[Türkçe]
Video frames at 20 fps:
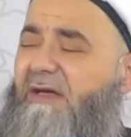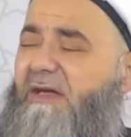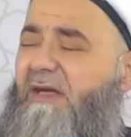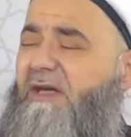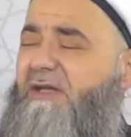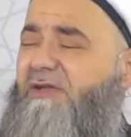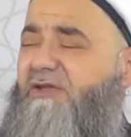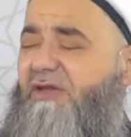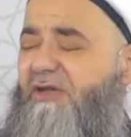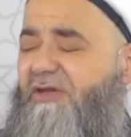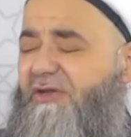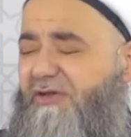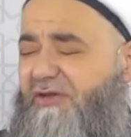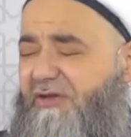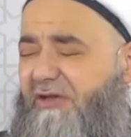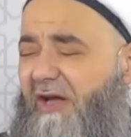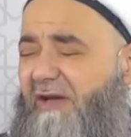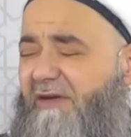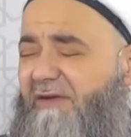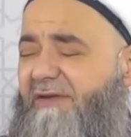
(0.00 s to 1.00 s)
İlk
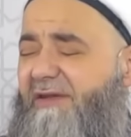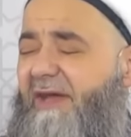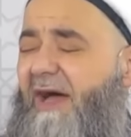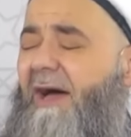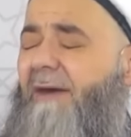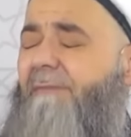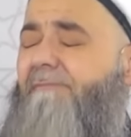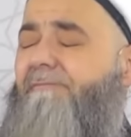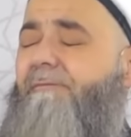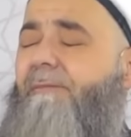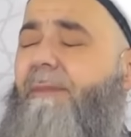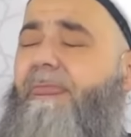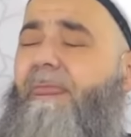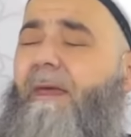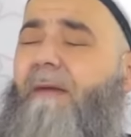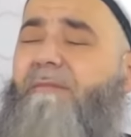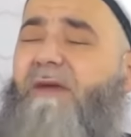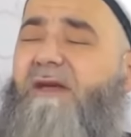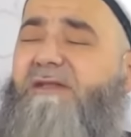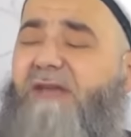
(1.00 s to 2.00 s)
çıkışlarında
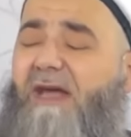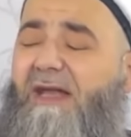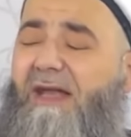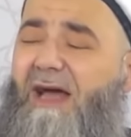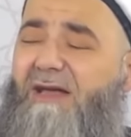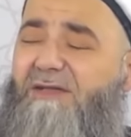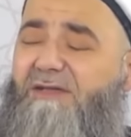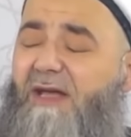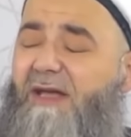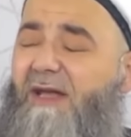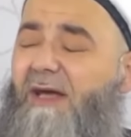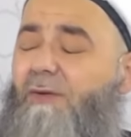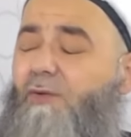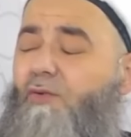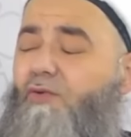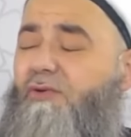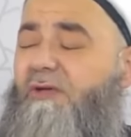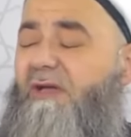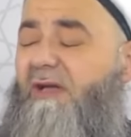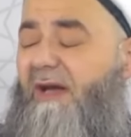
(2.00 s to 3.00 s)
mesela sana
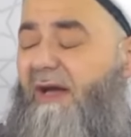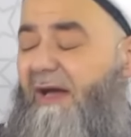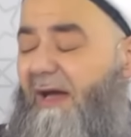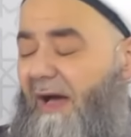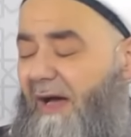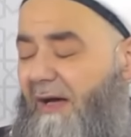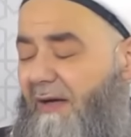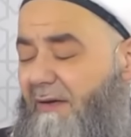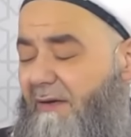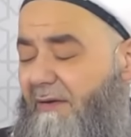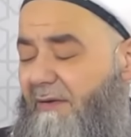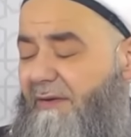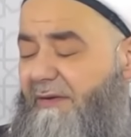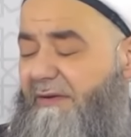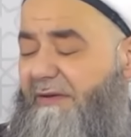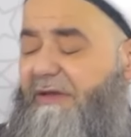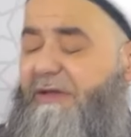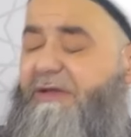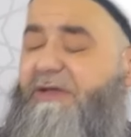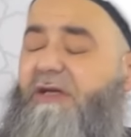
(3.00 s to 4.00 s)
100 liraya
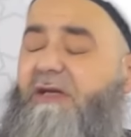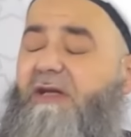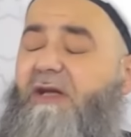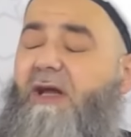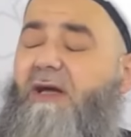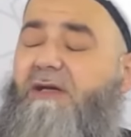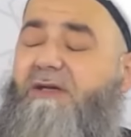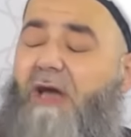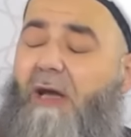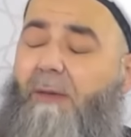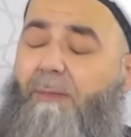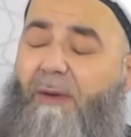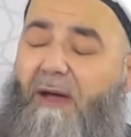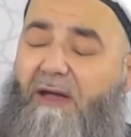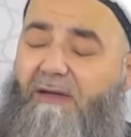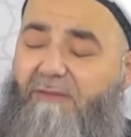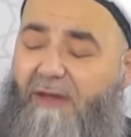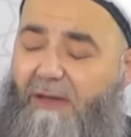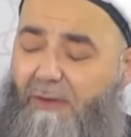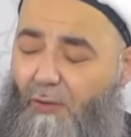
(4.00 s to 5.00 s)
2 lira kar
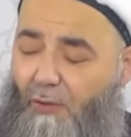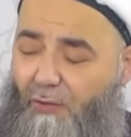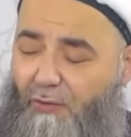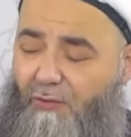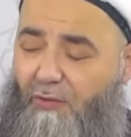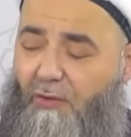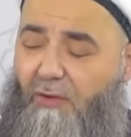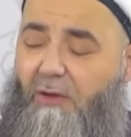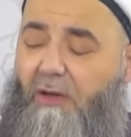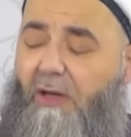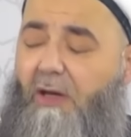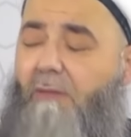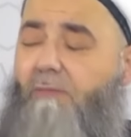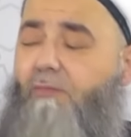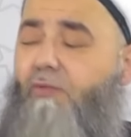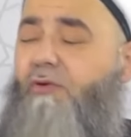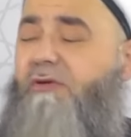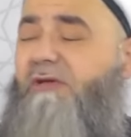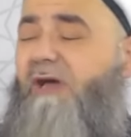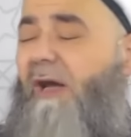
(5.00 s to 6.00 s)
payı veriyordu.
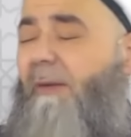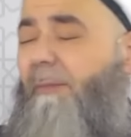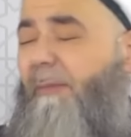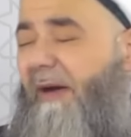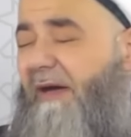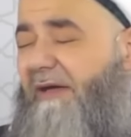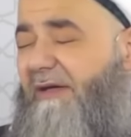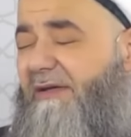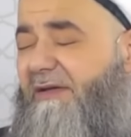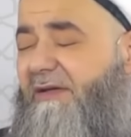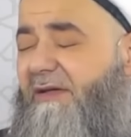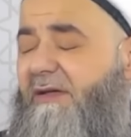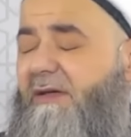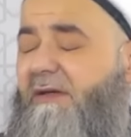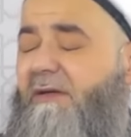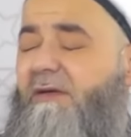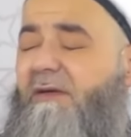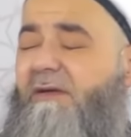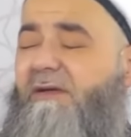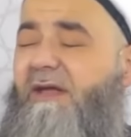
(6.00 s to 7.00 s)
Bu kar
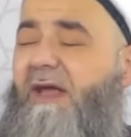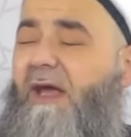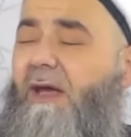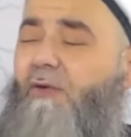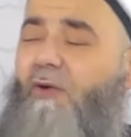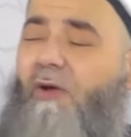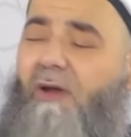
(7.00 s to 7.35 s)
payını Neye